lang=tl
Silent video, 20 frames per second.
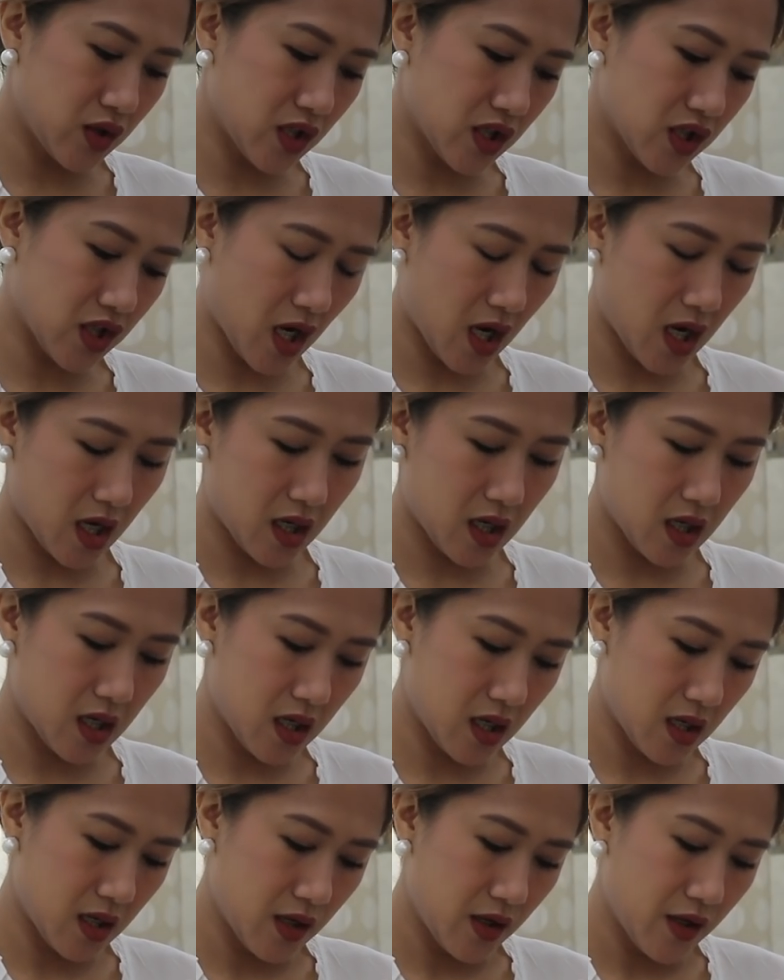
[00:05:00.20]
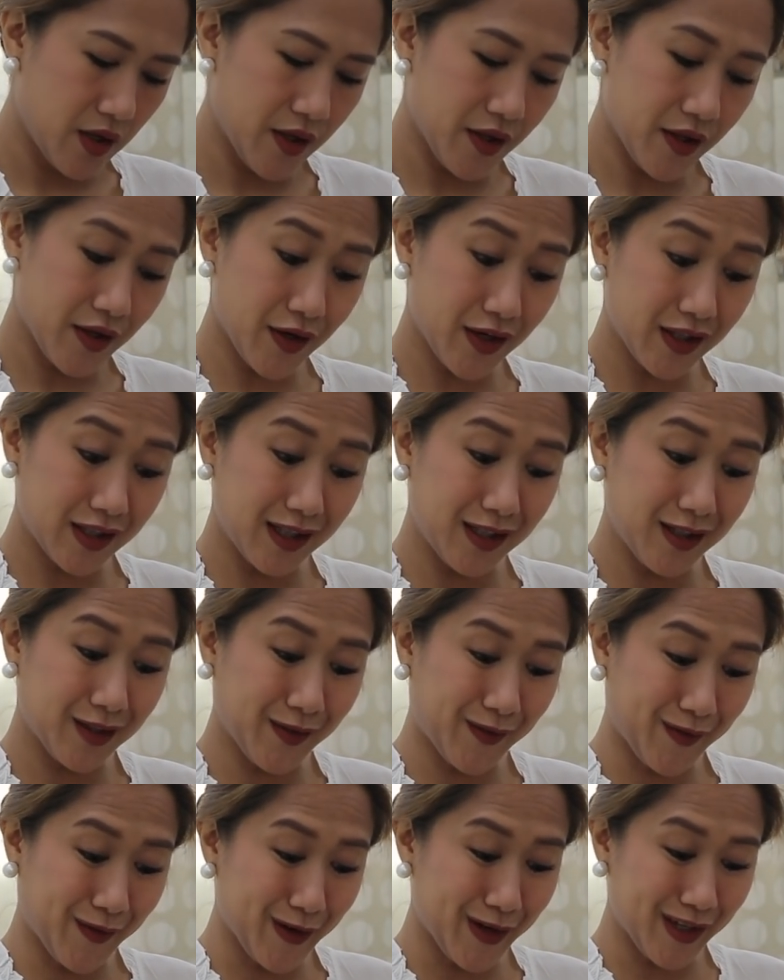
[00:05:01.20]
na siya, 13
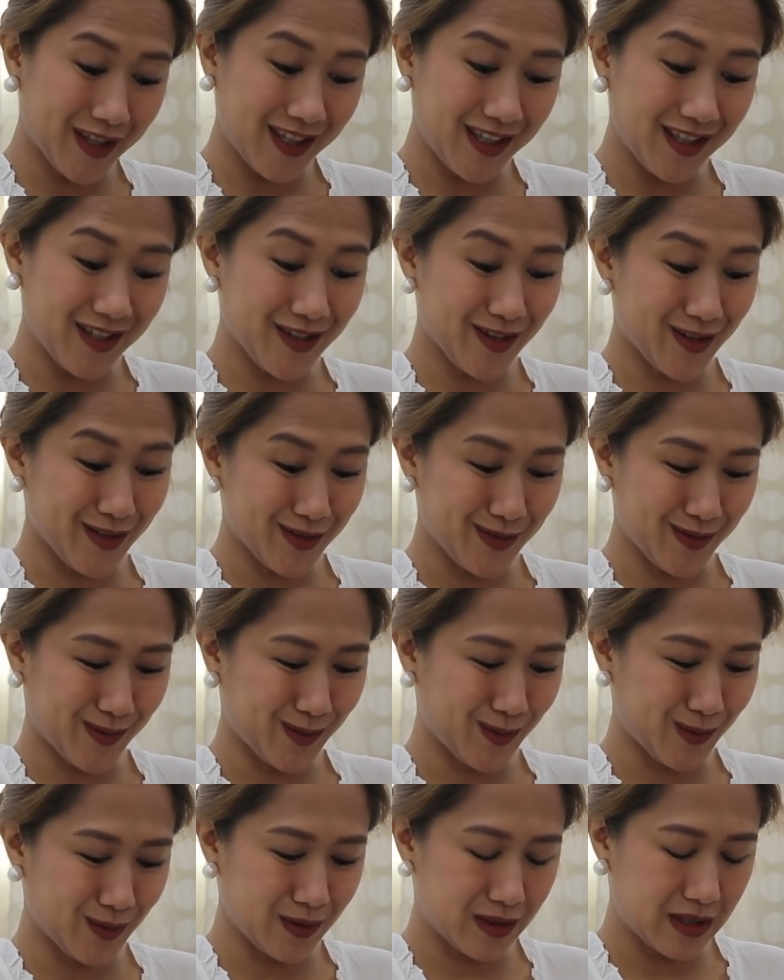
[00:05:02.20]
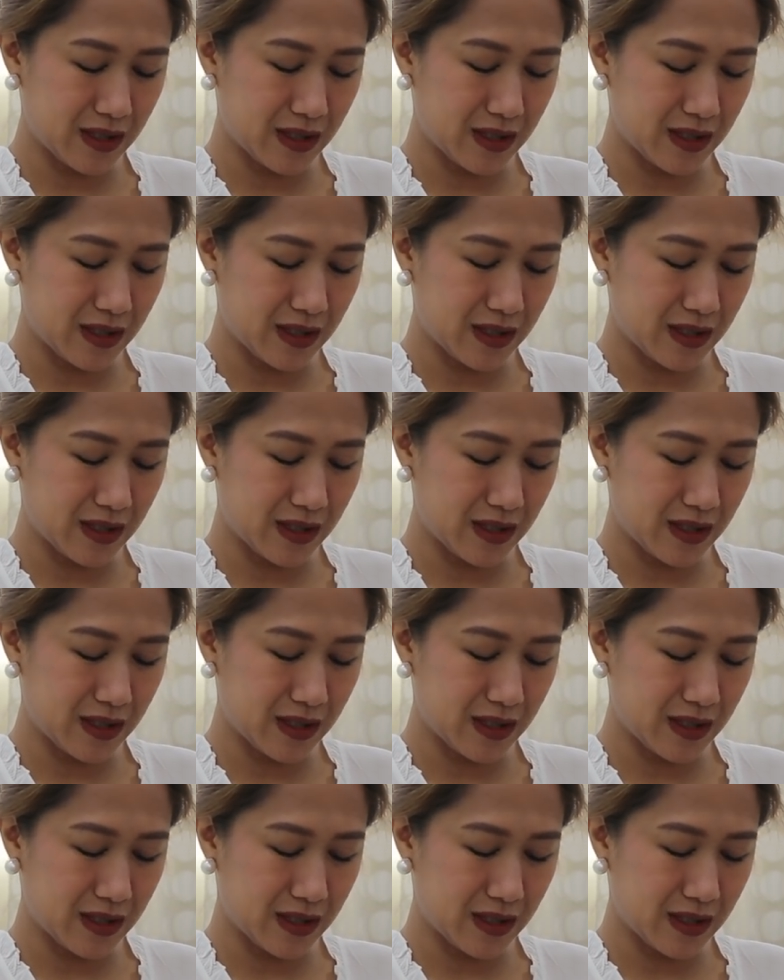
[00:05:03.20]
to 14 years old.